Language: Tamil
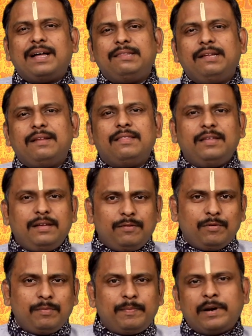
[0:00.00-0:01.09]
காத்திருந்து
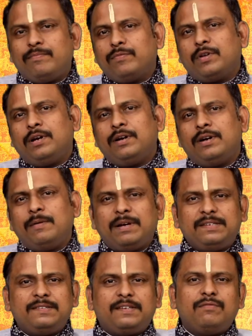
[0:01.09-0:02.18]
ஒரு பணம் க
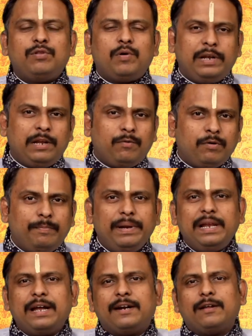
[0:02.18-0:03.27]
டெபாசிட் செய்வதோ இல்லை ஒரு
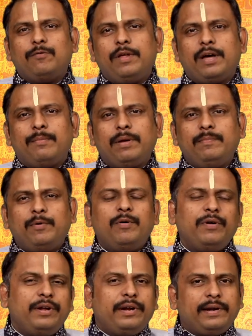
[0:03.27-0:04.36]
பில்லை கட்டக்கூடிய அமைப்போ
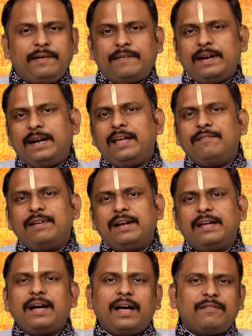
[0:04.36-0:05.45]
டெஃபினட்டாக
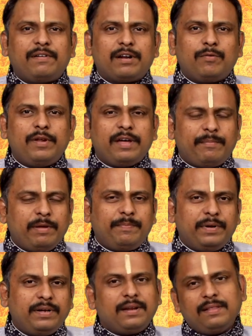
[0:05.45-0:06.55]
இவர்களுக்காக வரக்கூடிய
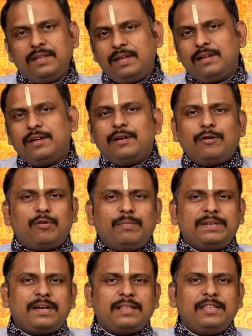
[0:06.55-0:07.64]
அமைப்புங்கிறது ரொம்ப
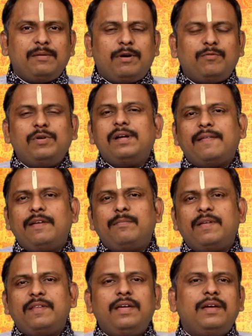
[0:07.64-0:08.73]
சாத்தியமாக உண்டு அதே
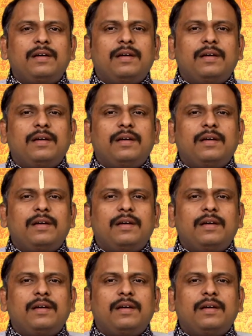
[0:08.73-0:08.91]
மாதிரி